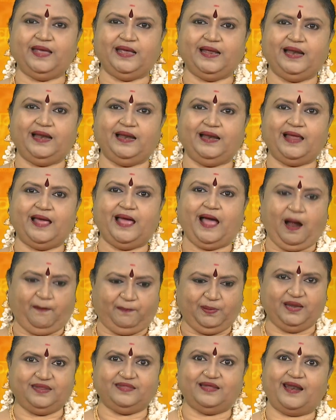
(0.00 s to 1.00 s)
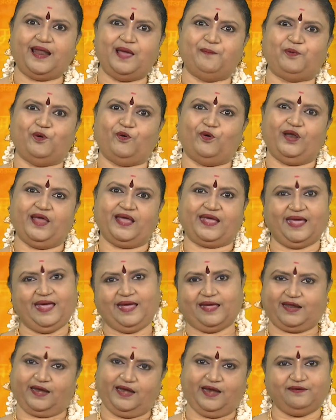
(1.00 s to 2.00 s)
இல்லை அப்படின்னு தான் நான் இப்போ உன்னை
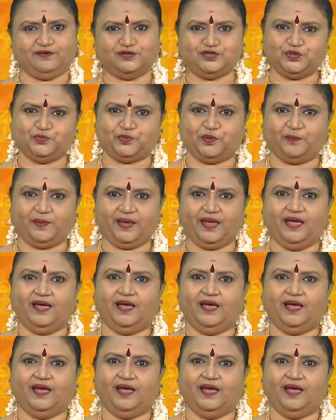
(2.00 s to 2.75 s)
கேட்குறேனே வச்சுப்போமே